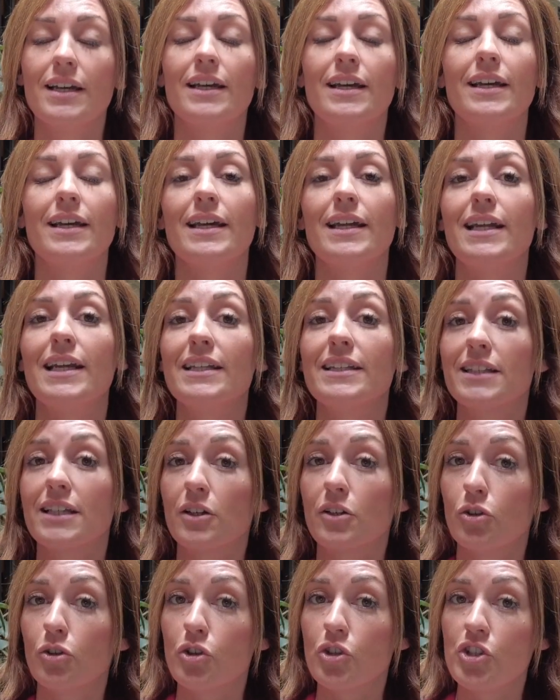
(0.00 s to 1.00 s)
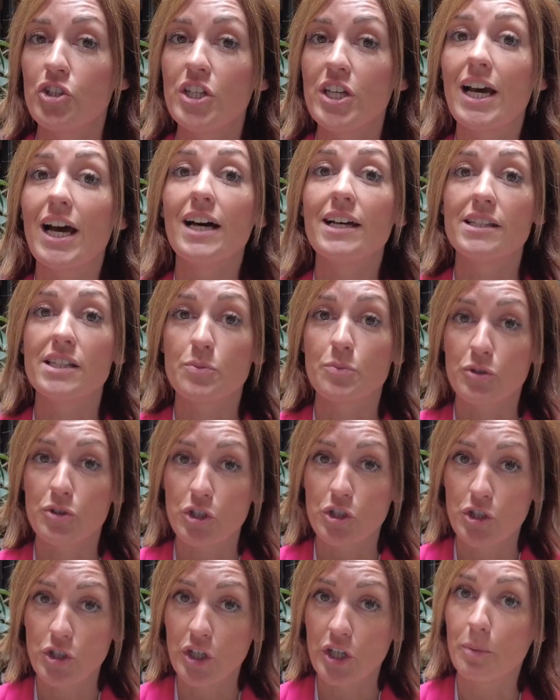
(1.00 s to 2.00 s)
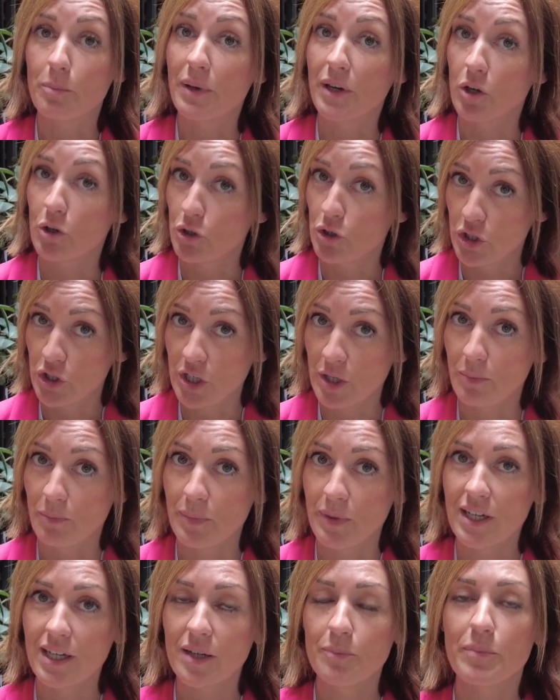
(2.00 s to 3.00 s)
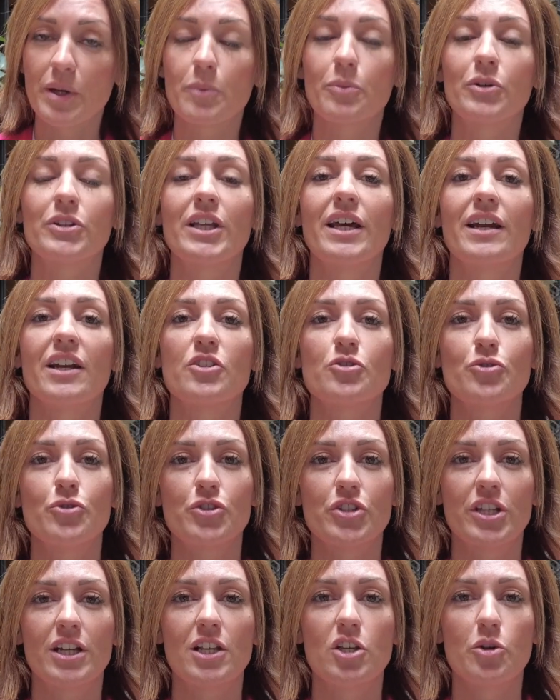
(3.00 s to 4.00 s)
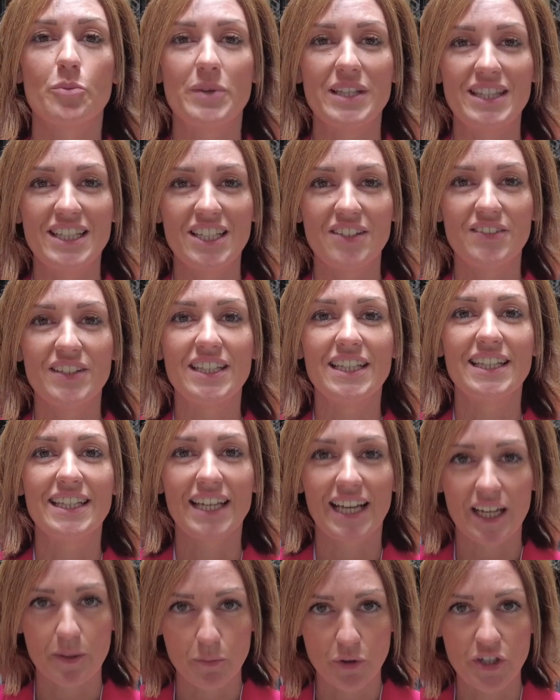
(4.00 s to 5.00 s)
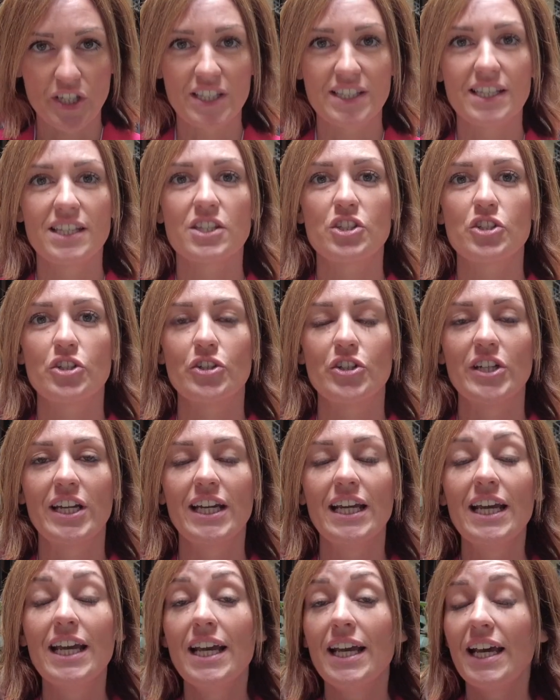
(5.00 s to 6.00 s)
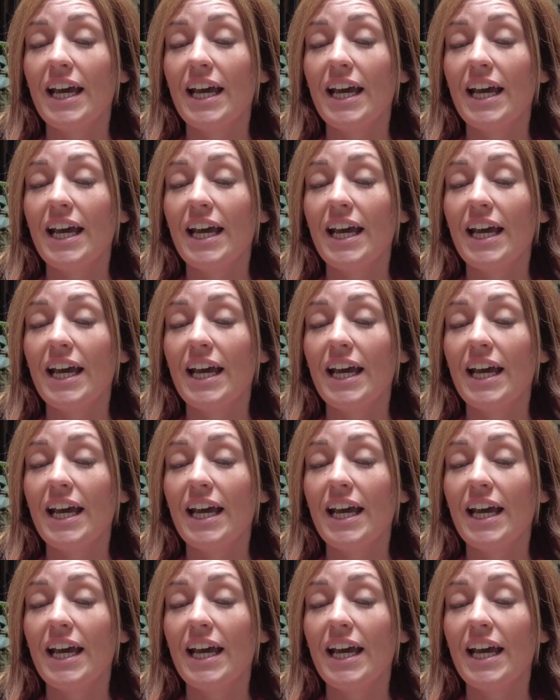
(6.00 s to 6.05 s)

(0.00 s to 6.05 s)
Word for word: eh, le tecnologie a disposizione per lo shipping per poter raggiungere gli obiettivi di decarbonizzazione